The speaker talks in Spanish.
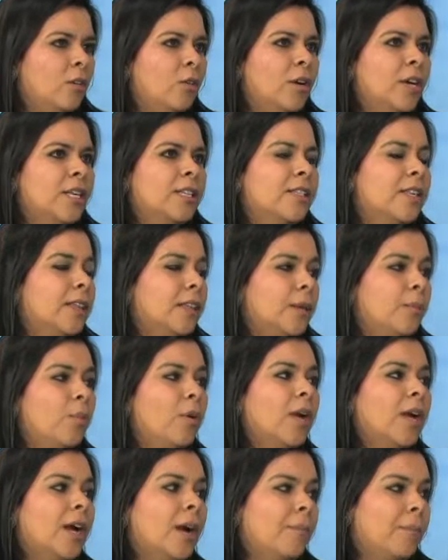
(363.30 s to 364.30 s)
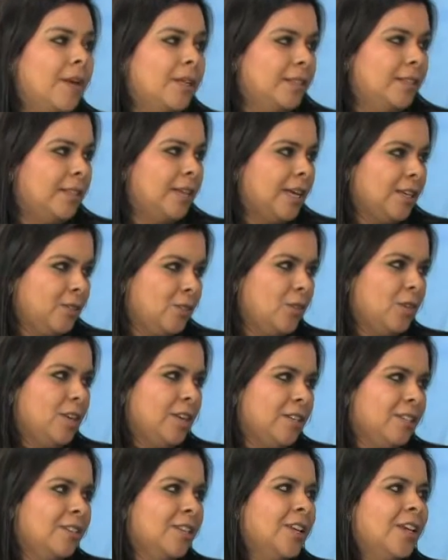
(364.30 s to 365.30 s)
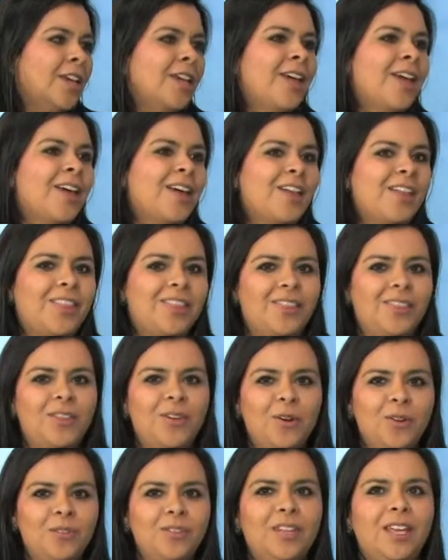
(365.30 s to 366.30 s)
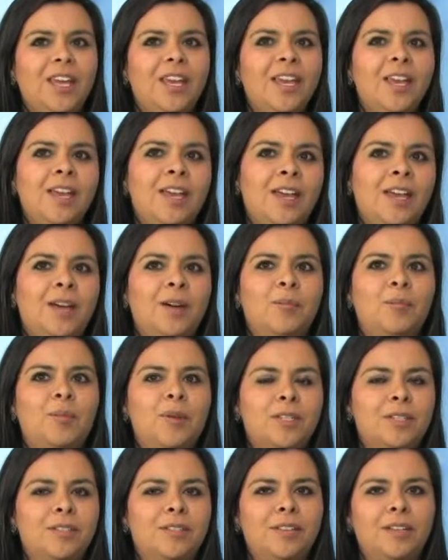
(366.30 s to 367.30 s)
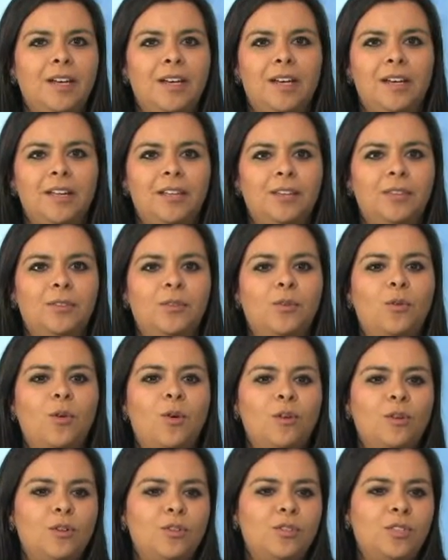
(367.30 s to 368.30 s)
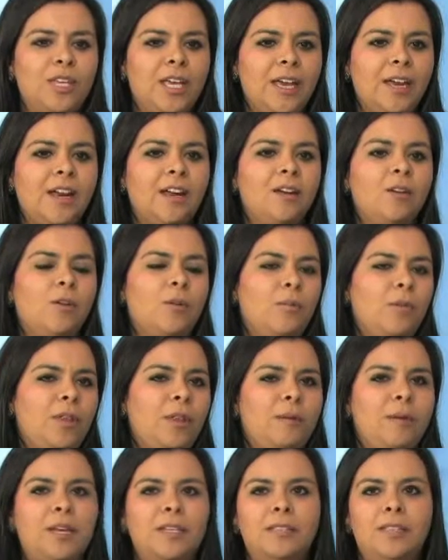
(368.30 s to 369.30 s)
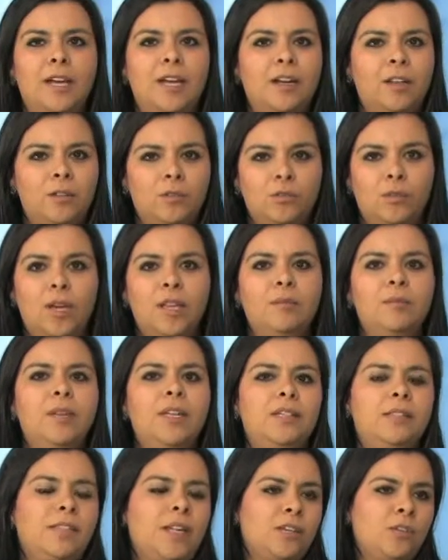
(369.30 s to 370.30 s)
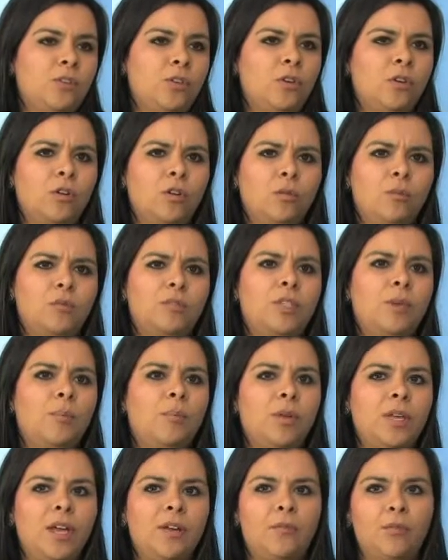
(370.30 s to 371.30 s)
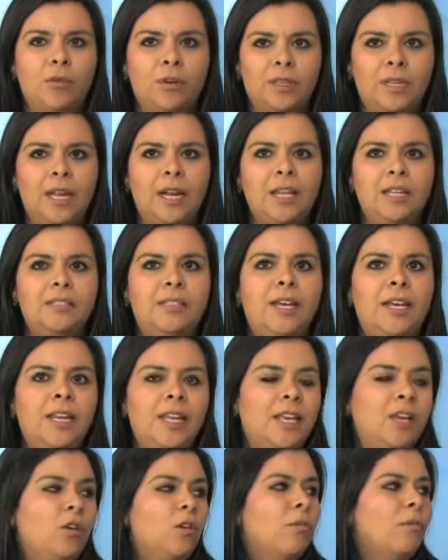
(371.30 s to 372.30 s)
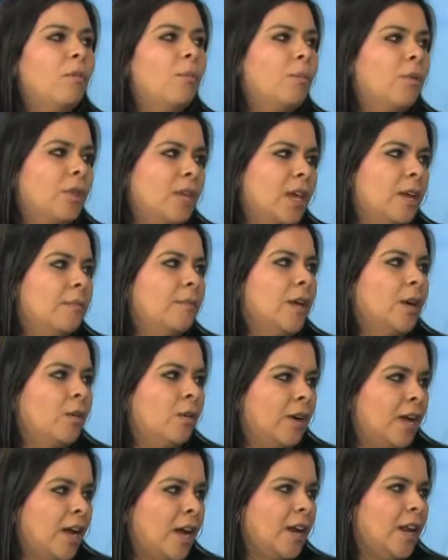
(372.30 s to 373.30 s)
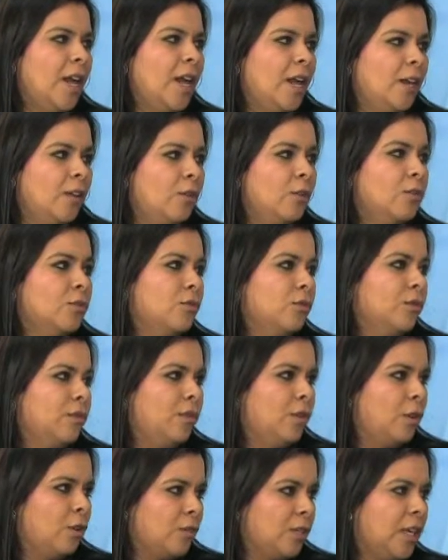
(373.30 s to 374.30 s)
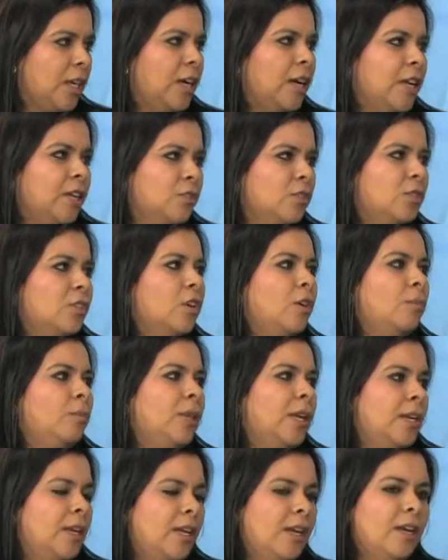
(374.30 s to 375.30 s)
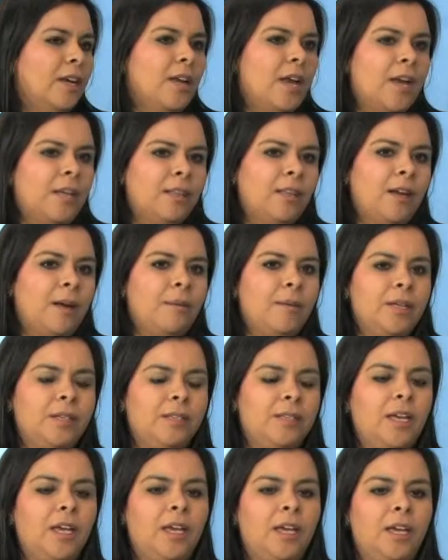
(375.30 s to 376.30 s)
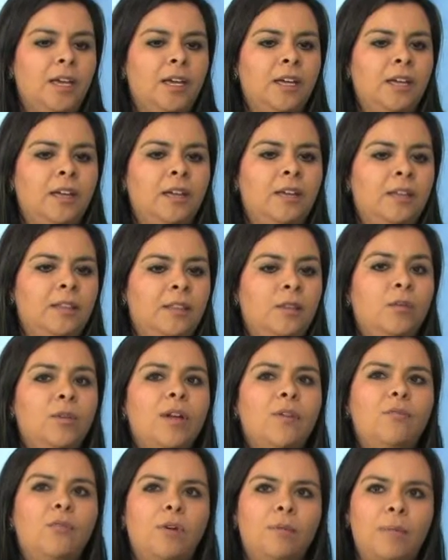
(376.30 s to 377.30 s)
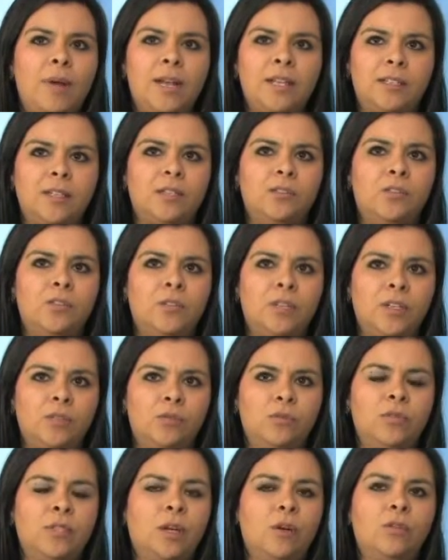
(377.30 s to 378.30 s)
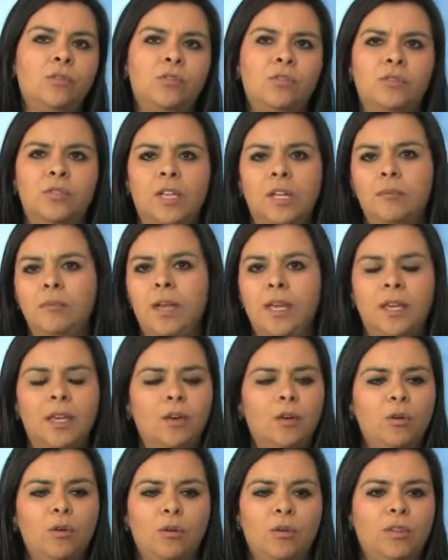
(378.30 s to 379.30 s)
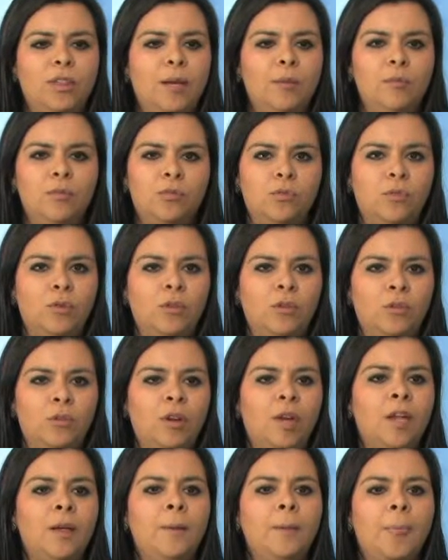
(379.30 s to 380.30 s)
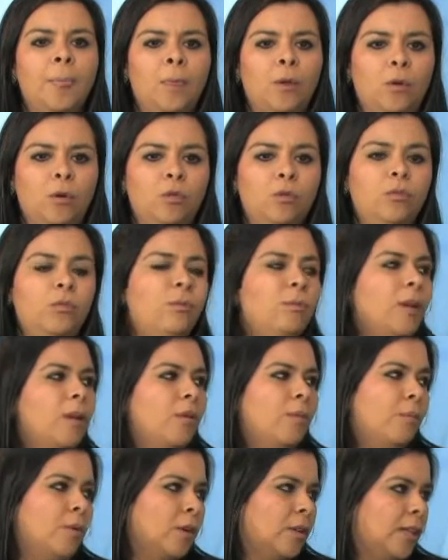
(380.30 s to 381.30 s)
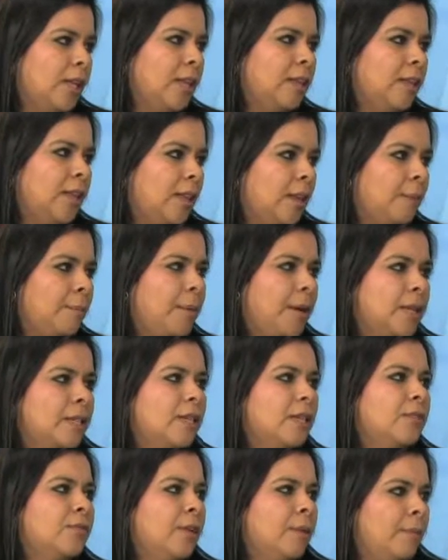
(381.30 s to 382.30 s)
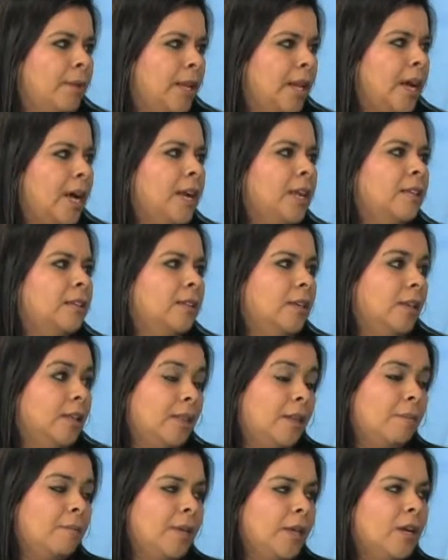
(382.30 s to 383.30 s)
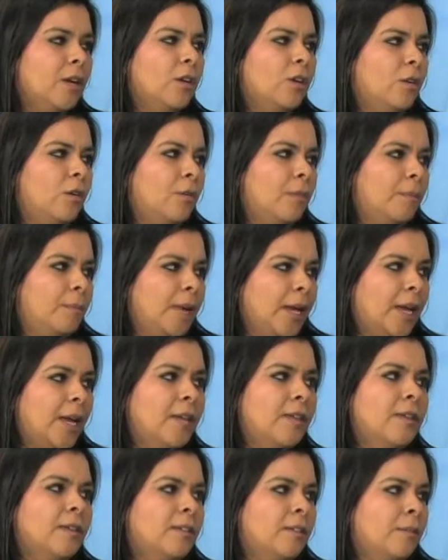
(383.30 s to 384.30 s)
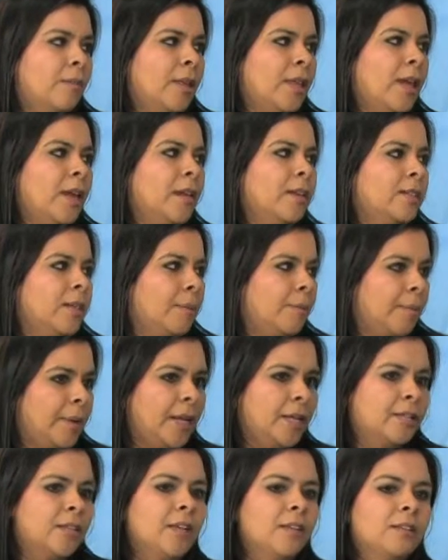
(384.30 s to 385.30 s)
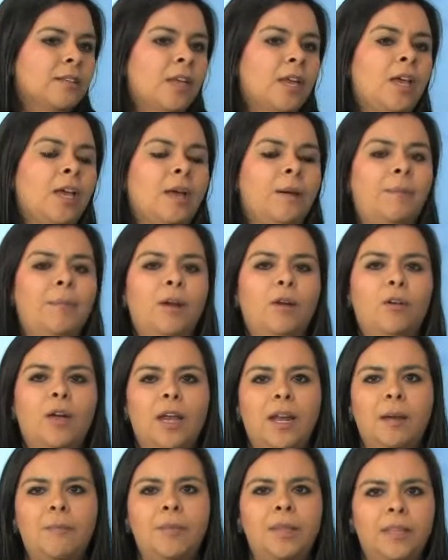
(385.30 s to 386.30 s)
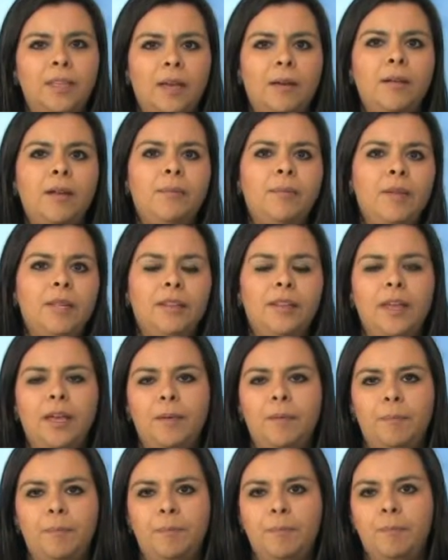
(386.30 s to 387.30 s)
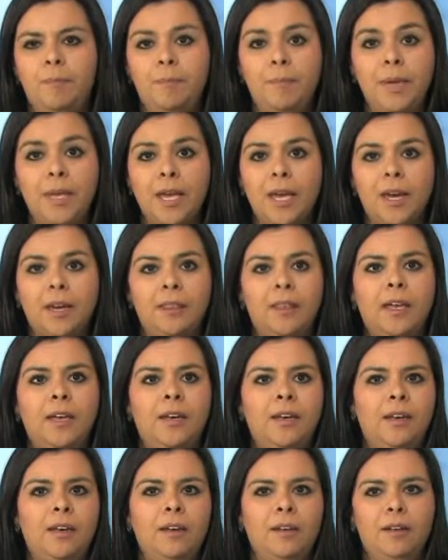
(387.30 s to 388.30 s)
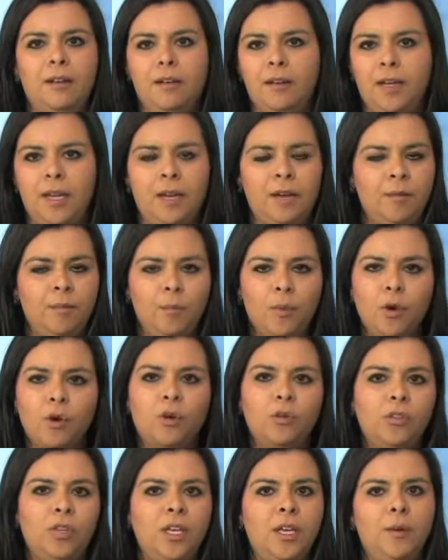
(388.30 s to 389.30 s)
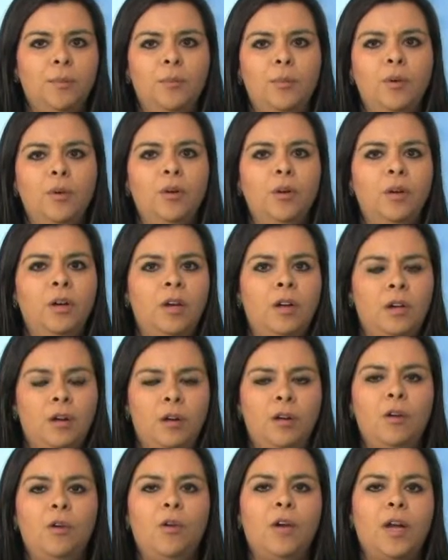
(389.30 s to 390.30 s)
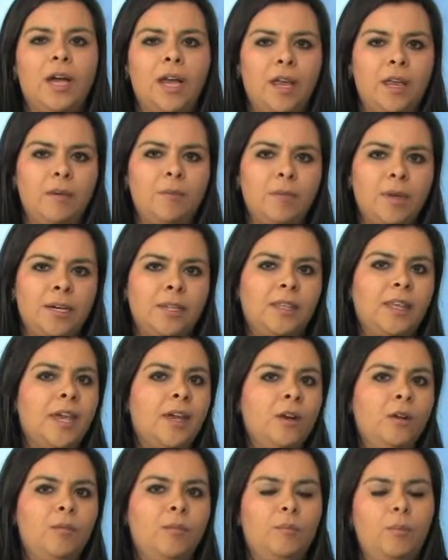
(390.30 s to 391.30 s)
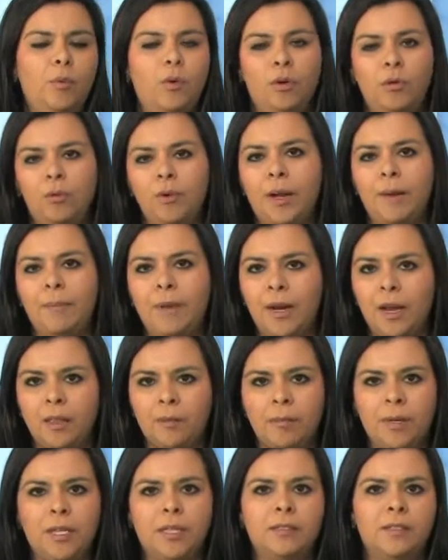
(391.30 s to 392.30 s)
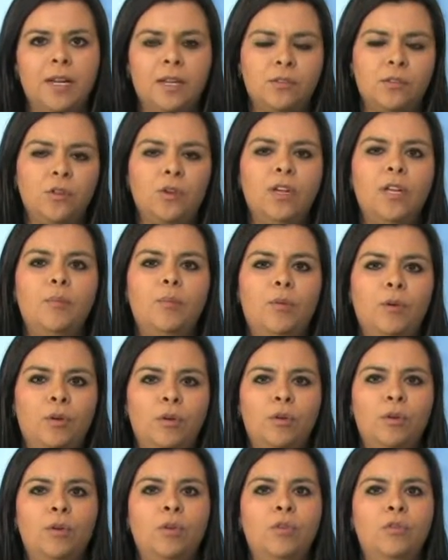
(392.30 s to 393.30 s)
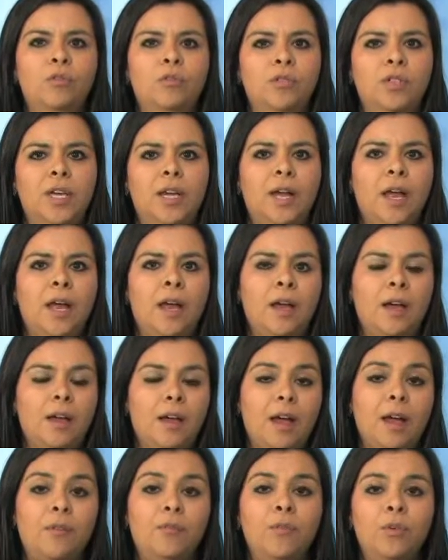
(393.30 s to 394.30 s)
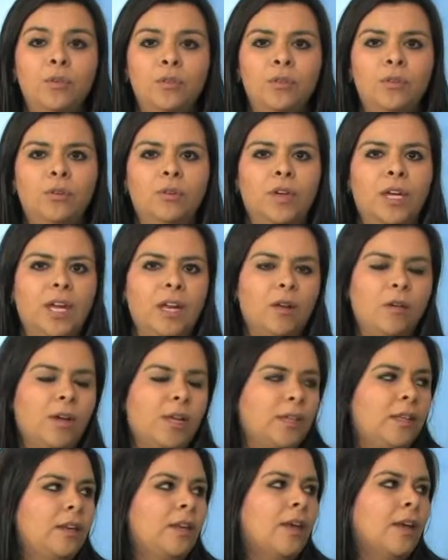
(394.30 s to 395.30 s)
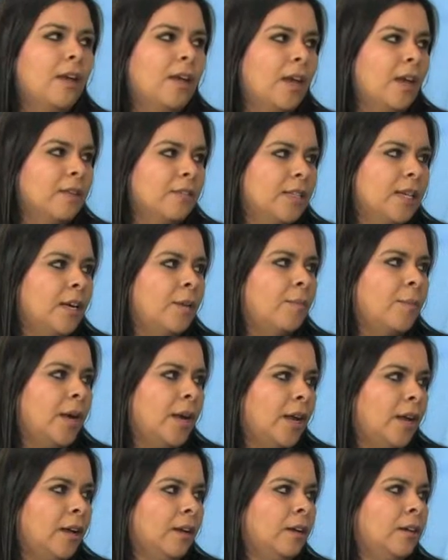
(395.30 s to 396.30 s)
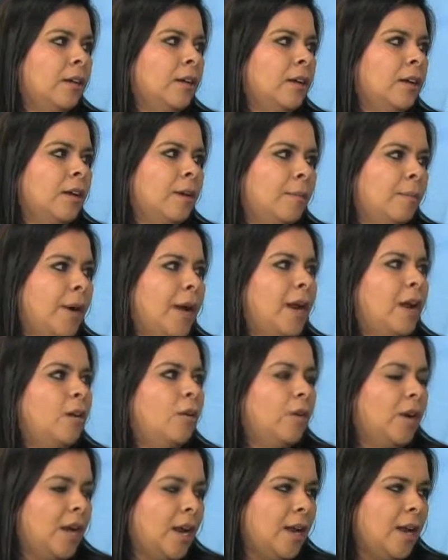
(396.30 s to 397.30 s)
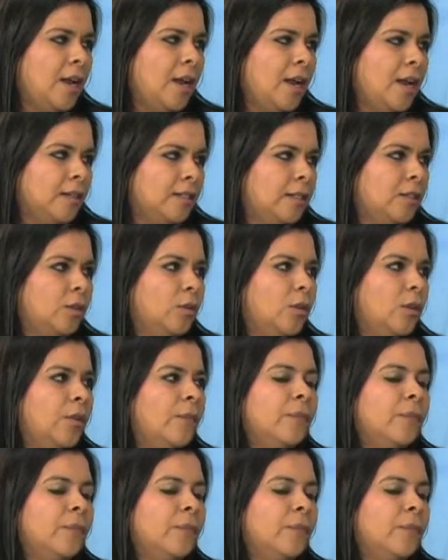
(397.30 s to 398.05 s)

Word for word: con, este tipo de capacitaciones, donde pues conocieran cómo debía estar su administración, cómo se podía fortalecer y cómo podían mejorar ellos los ingresos que obtenían a través de, de una formalización de sus negocios. En México contamos con, un número importante de empresas familiares, de micro, pequeñas y medianas empresas, pero que lamentablemente pierden en poco tiempo lo que invirtieron por una mala administración y por no conocer a, fondo qué es lo que tenían que hacer para, para lograr el éxito.